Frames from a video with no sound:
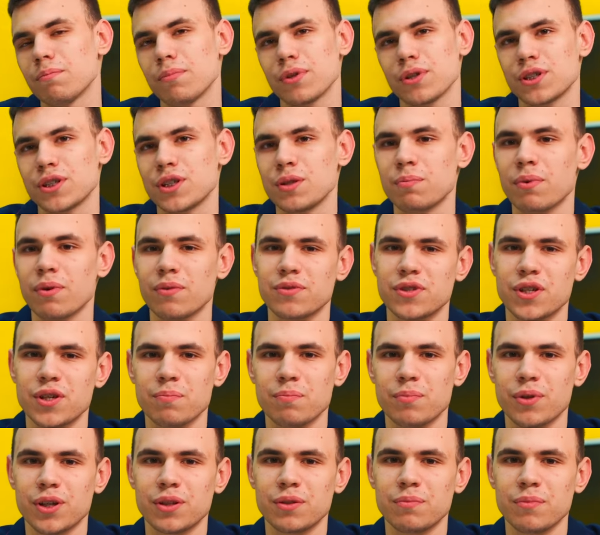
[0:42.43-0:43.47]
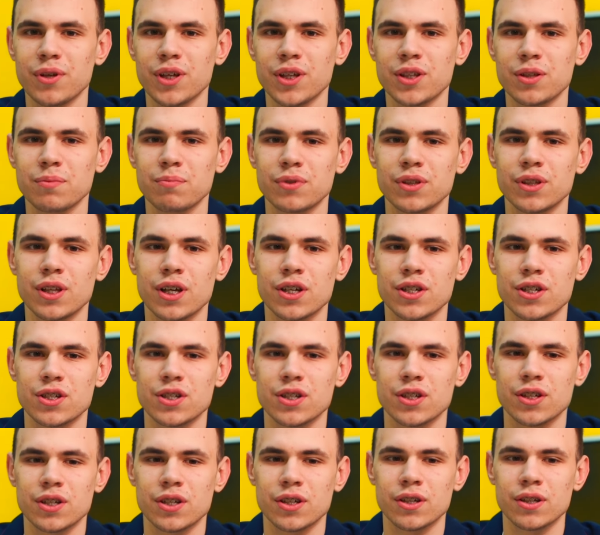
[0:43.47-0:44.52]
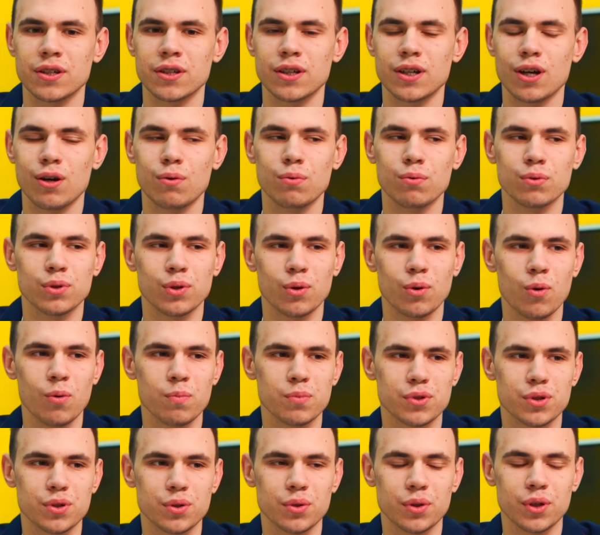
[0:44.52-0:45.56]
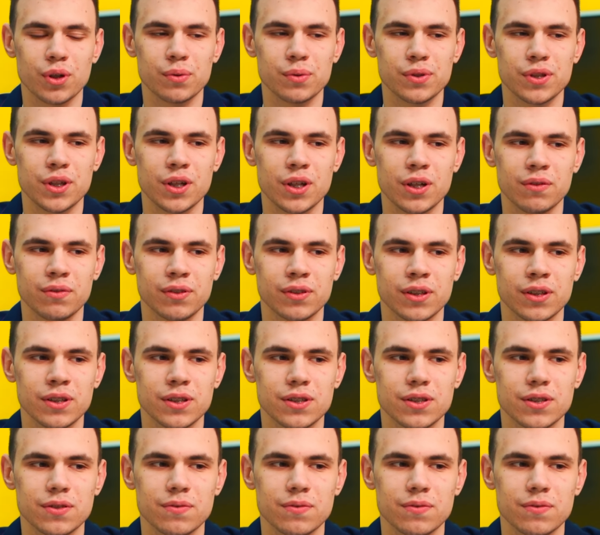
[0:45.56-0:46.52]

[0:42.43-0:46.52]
почти по всем предметам и даже какую-то общую эрудированность.